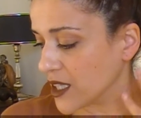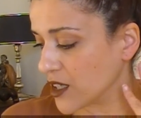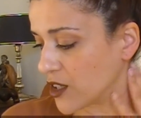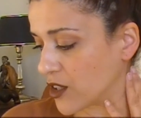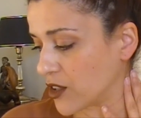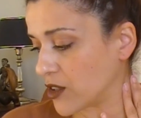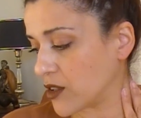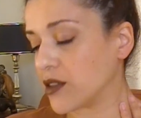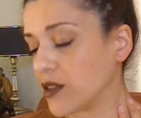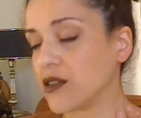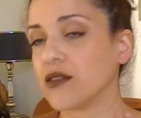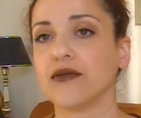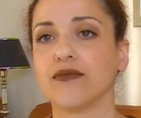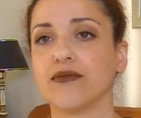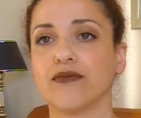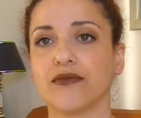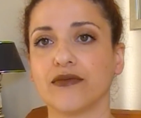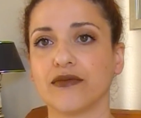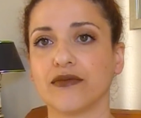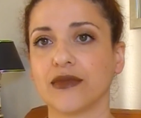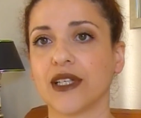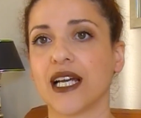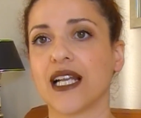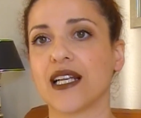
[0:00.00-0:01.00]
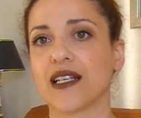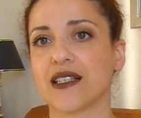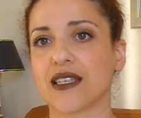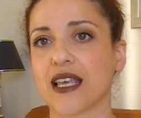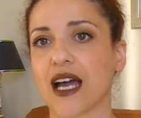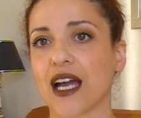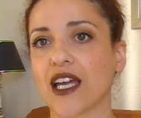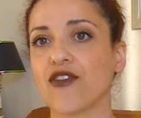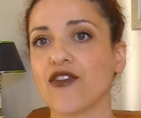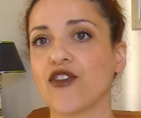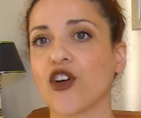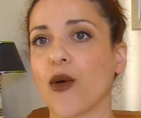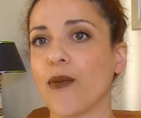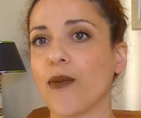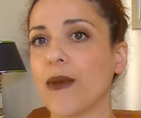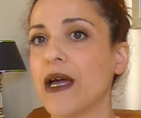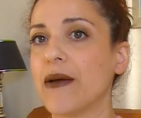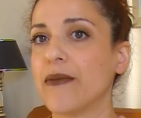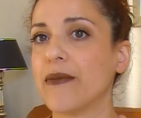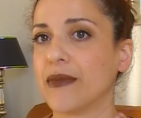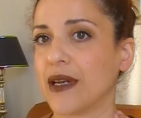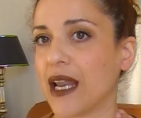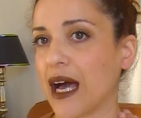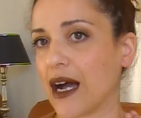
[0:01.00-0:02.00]
Euh, elles arrivent quand
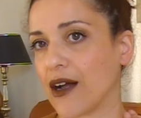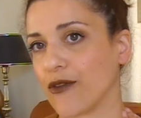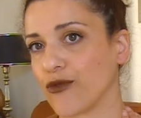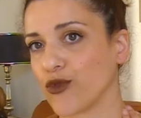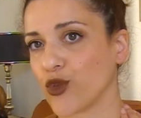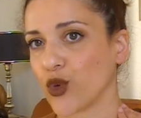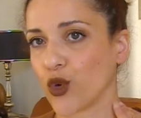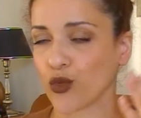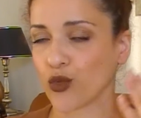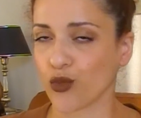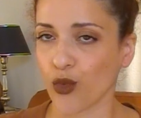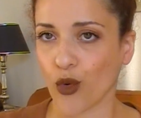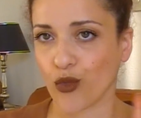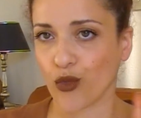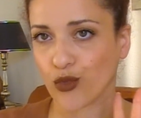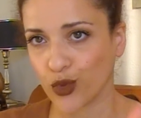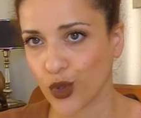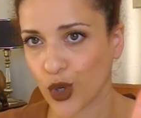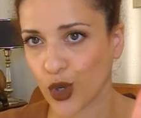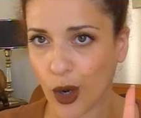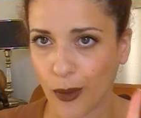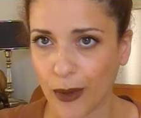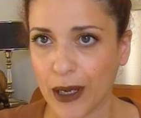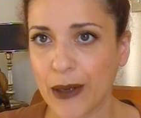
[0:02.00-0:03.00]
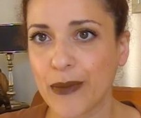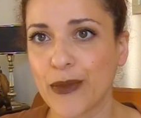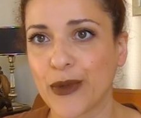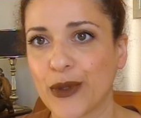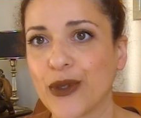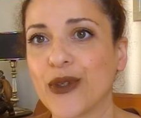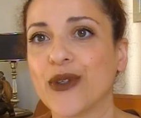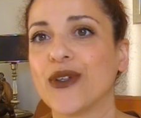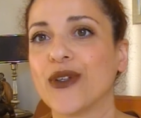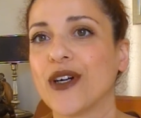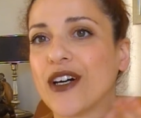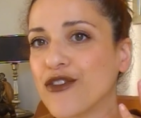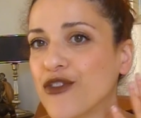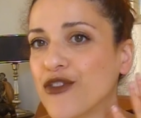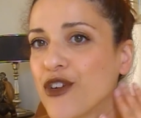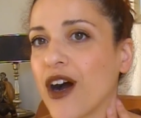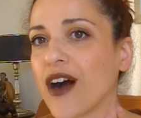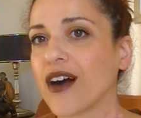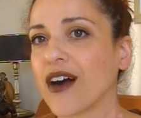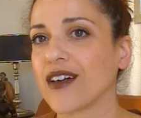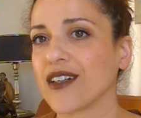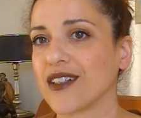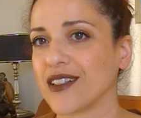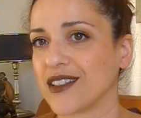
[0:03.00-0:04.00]
même là, donc bon, faut quand même
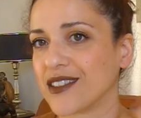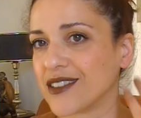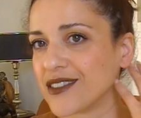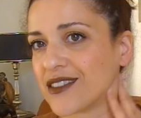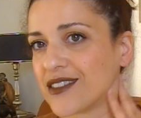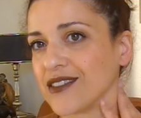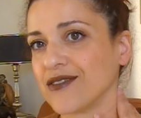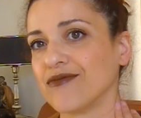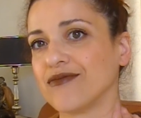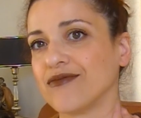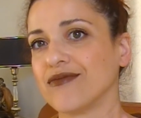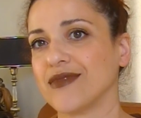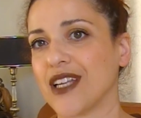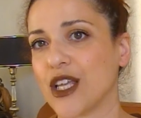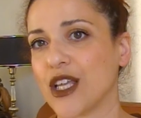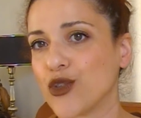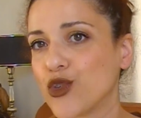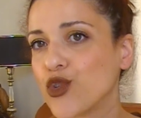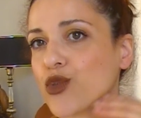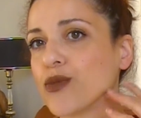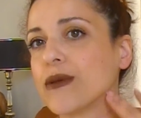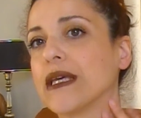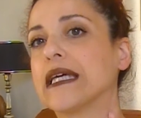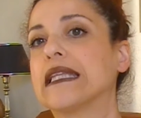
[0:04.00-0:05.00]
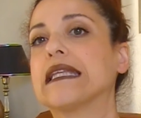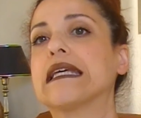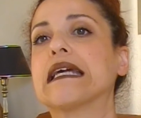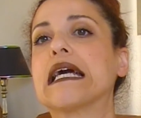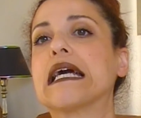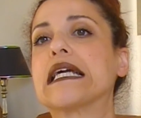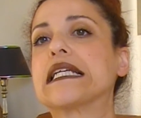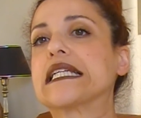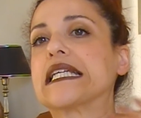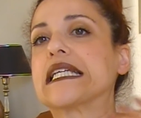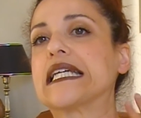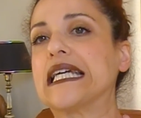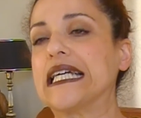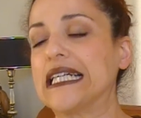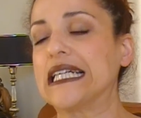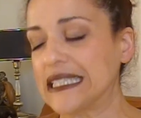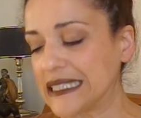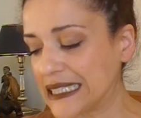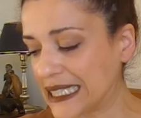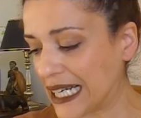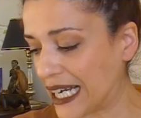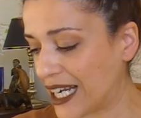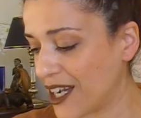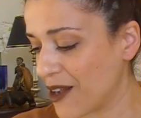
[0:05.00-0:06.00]
avoir la nuque bien dégagée.
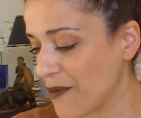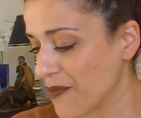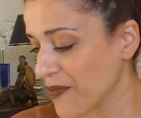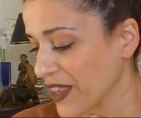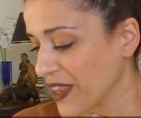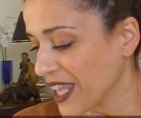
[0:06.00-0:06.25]
Hein.